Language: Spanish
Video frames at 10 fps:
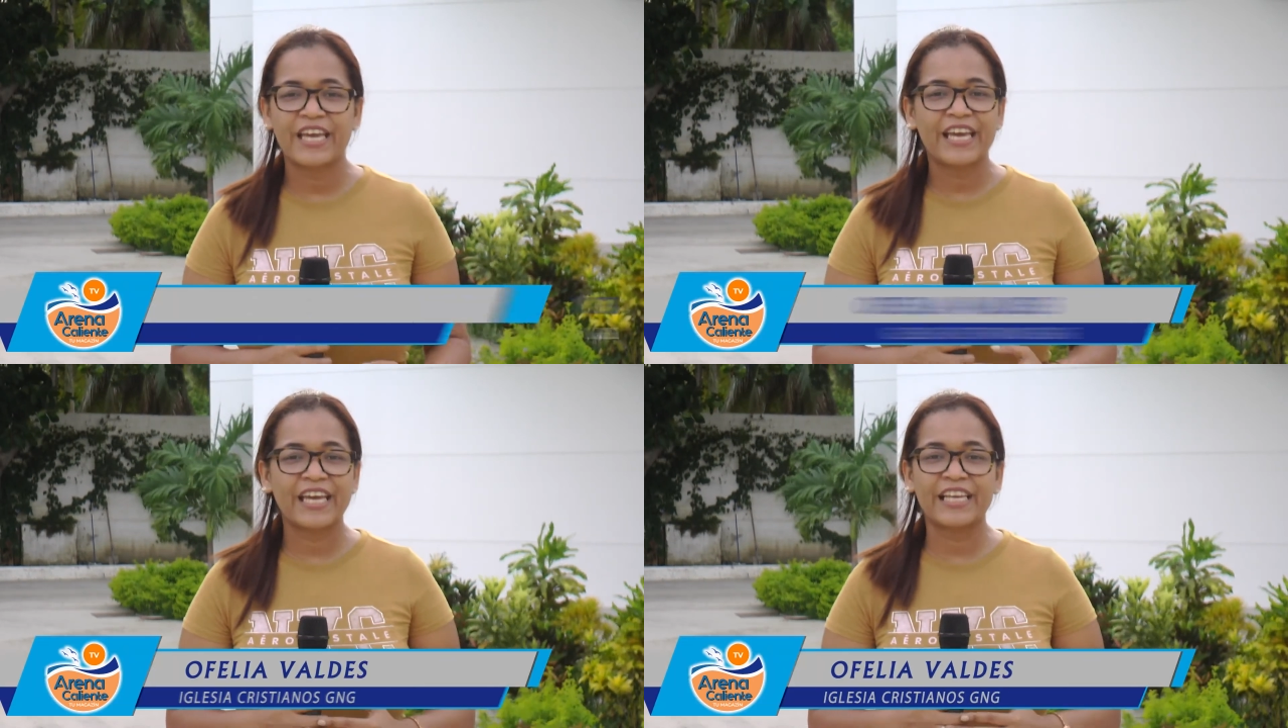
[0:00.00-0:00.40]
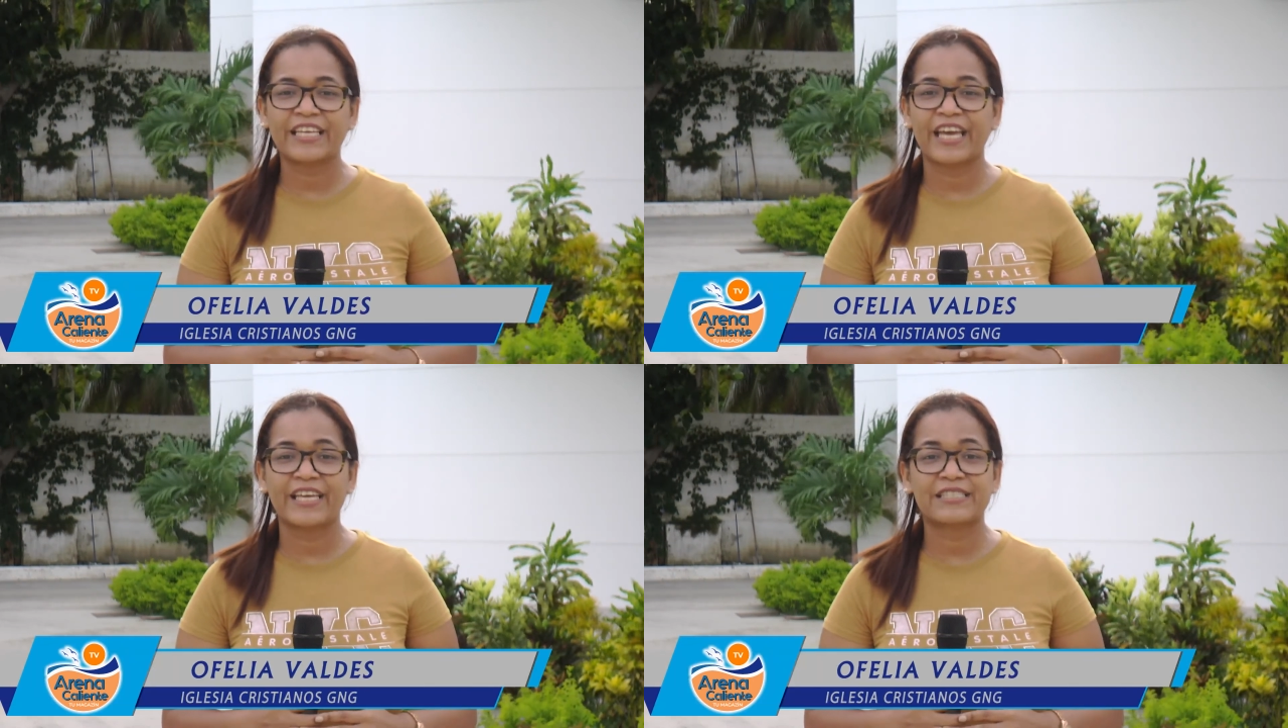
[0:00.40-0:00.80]
en el
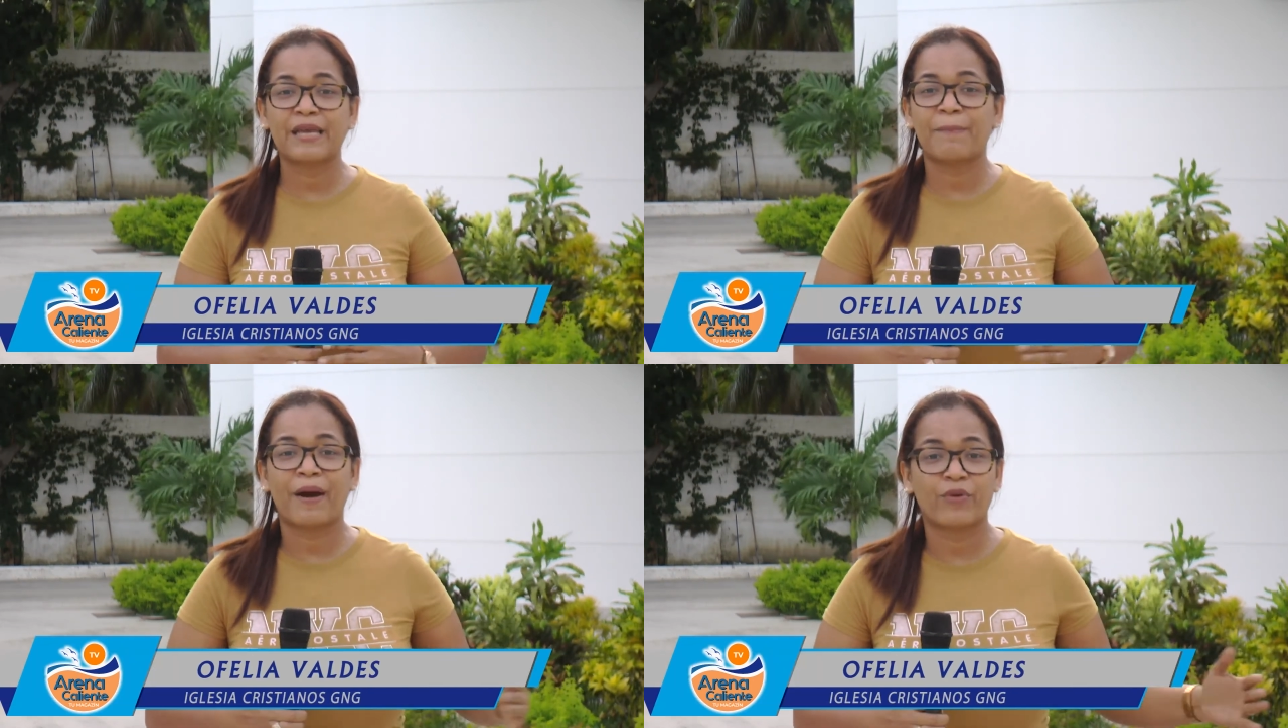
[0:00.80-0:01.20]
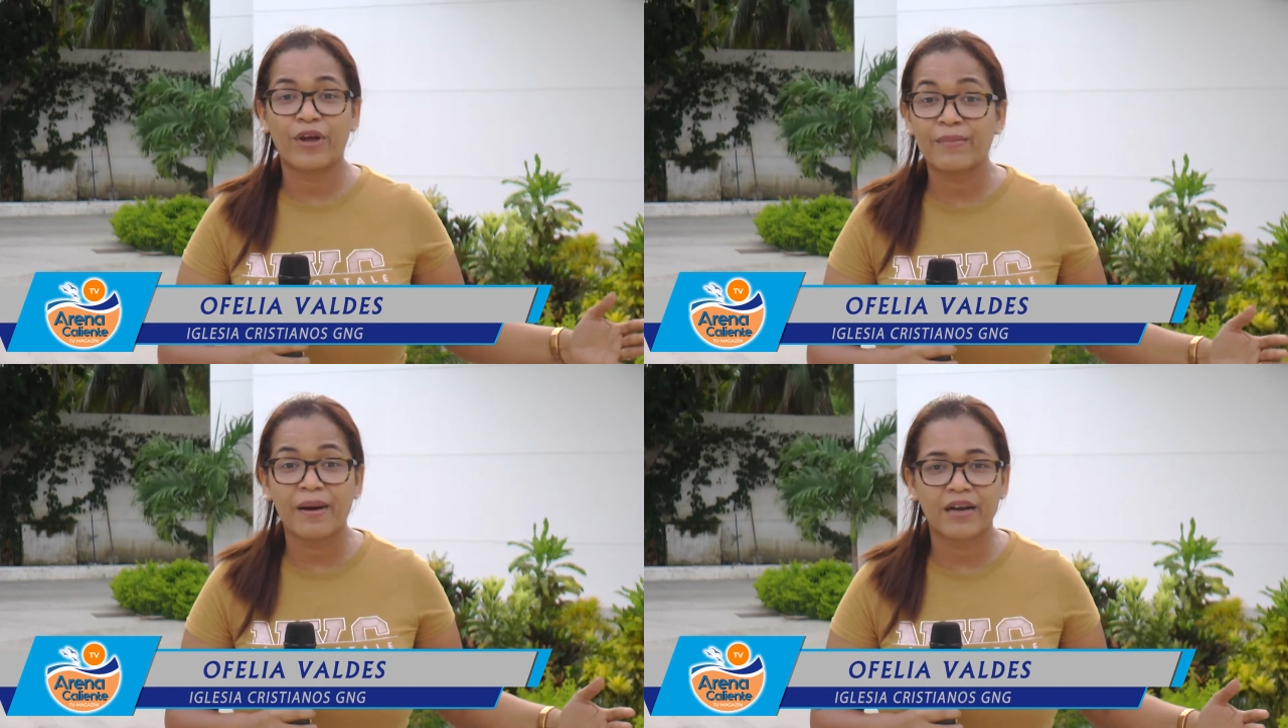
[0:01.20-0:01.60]
que separó
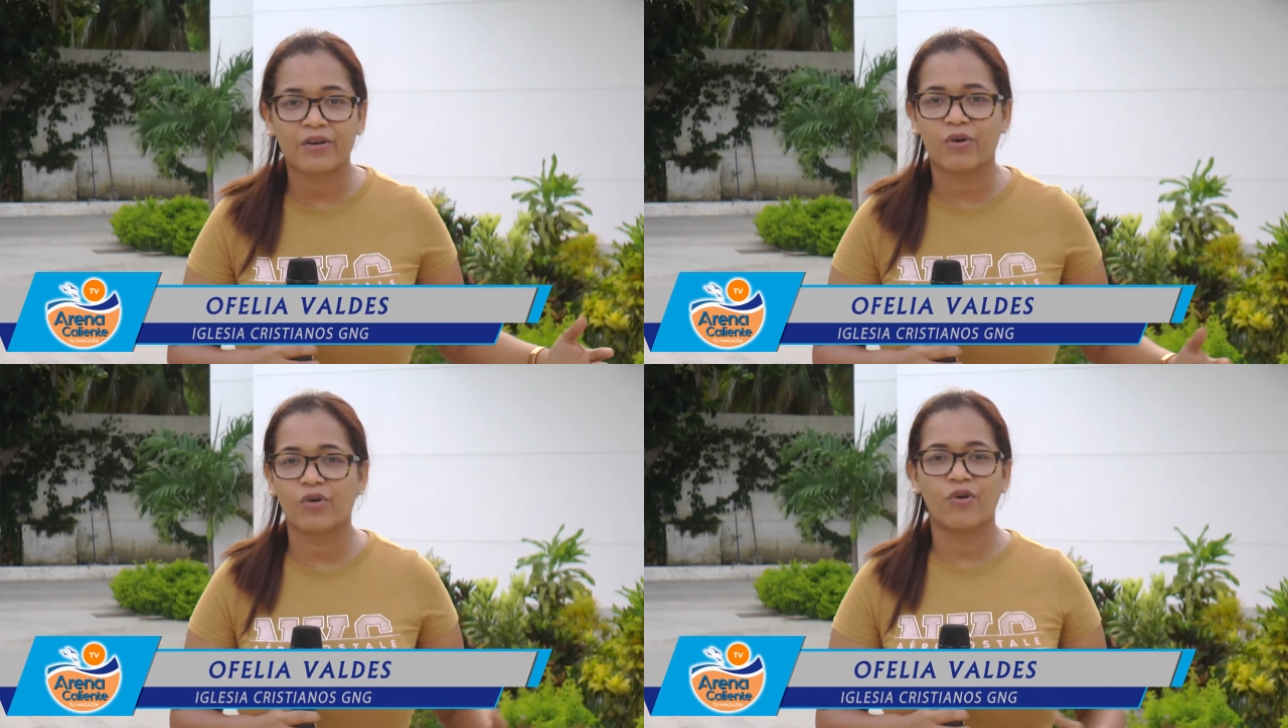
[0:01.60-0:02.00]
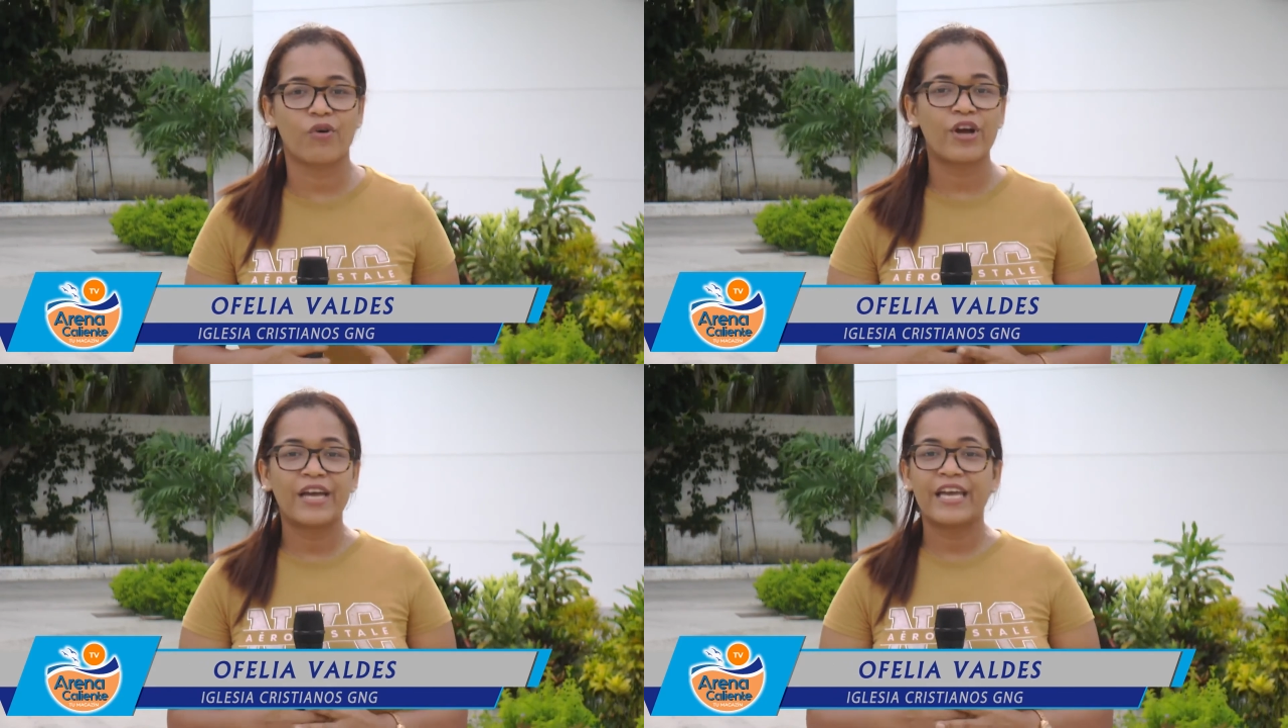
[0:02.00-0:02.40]
el mar
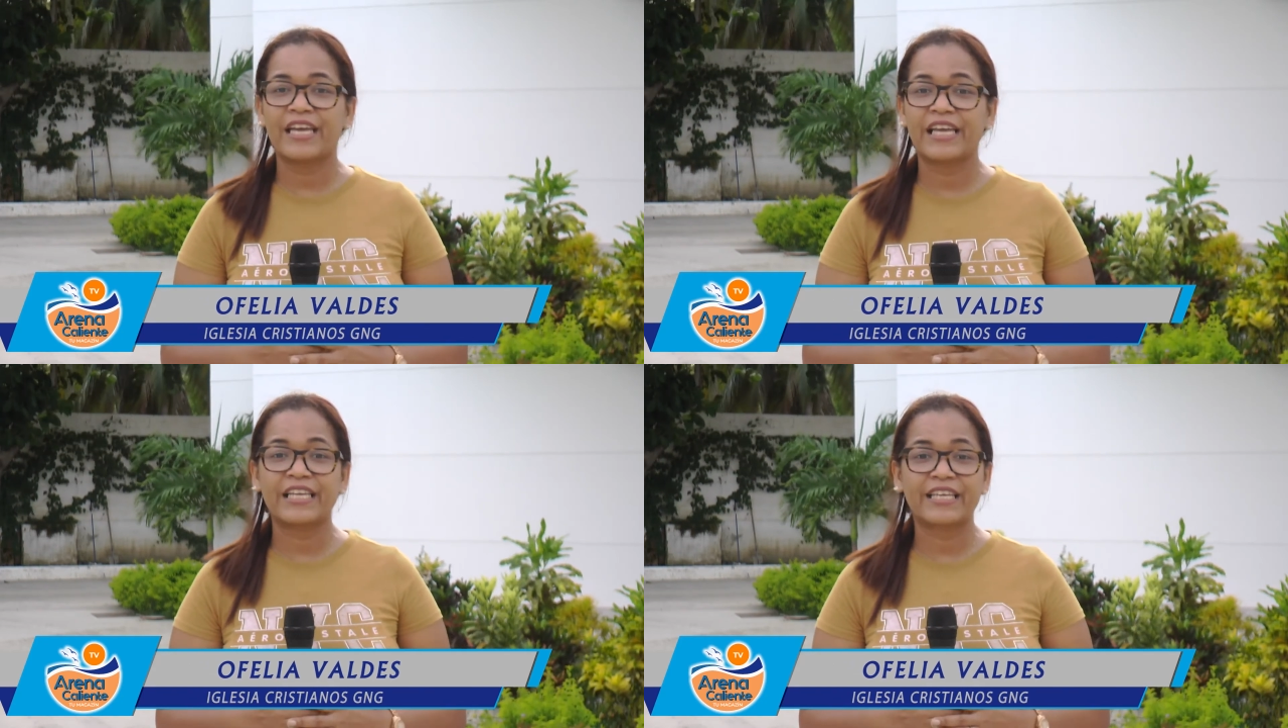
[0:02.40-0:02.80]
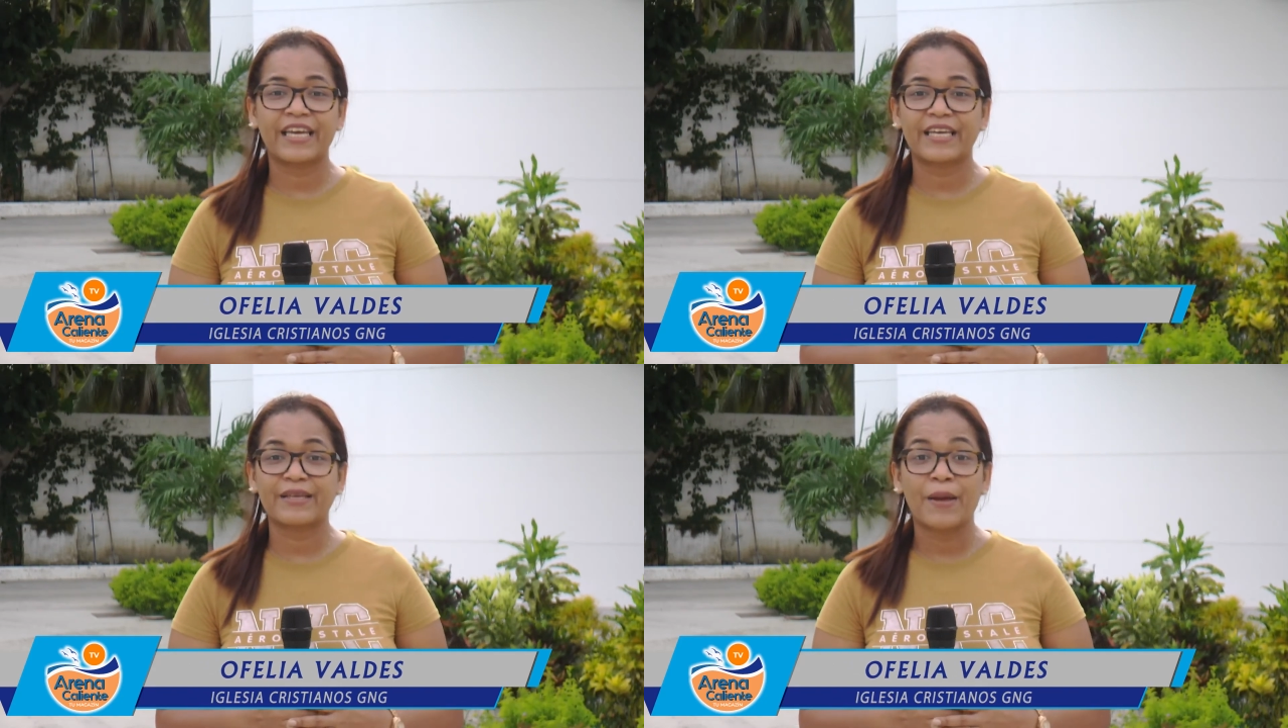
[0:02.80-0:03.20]
rojo, en el
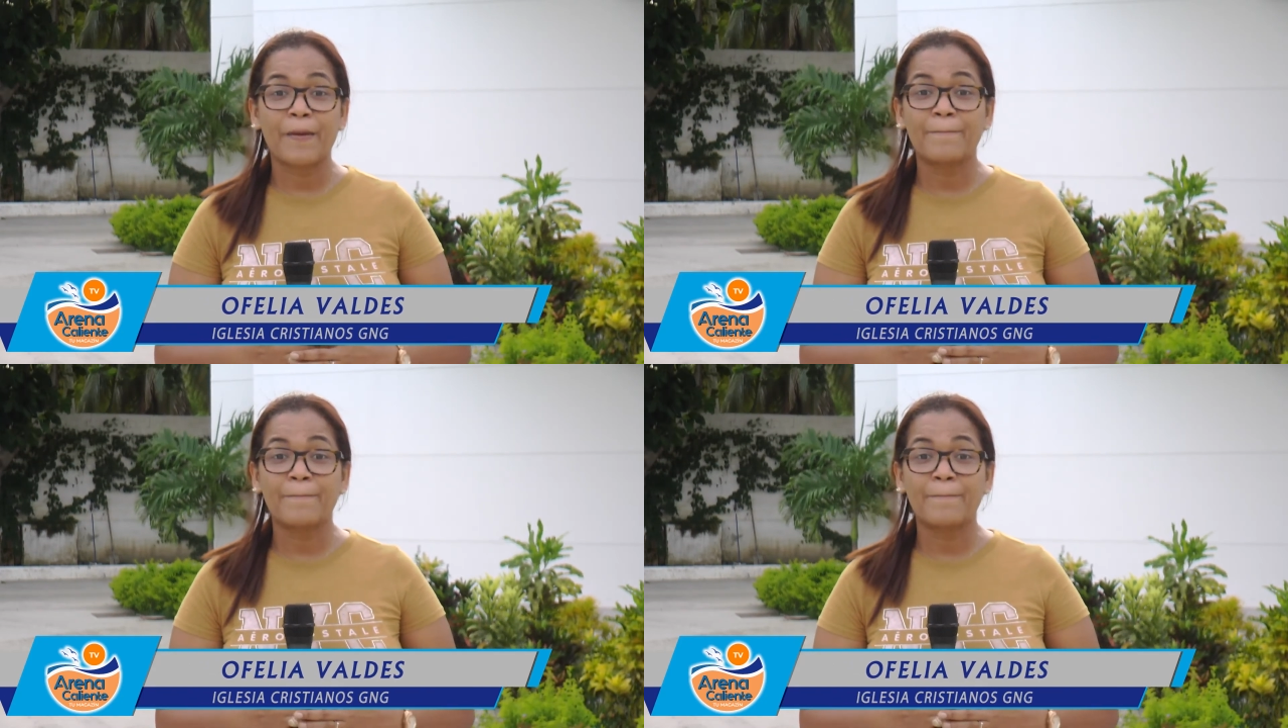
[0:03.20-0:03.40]
que,